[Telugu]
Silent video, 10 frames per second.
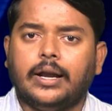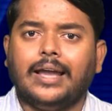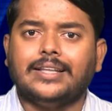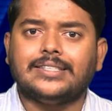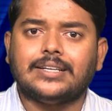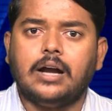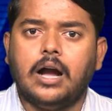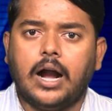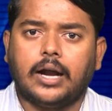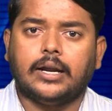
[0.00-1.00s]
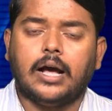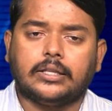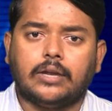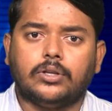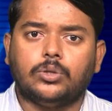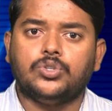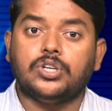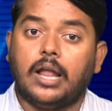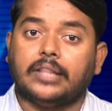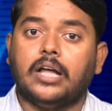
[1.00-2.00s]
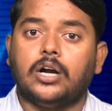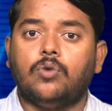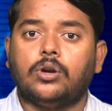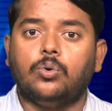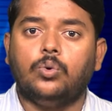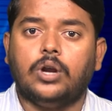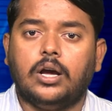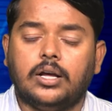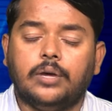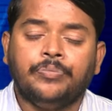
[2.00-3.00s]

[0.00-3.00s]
గాలించగా అక్కడ ఆ తర్వాత నుంచి లద్దాఖ్ వరకు కూడా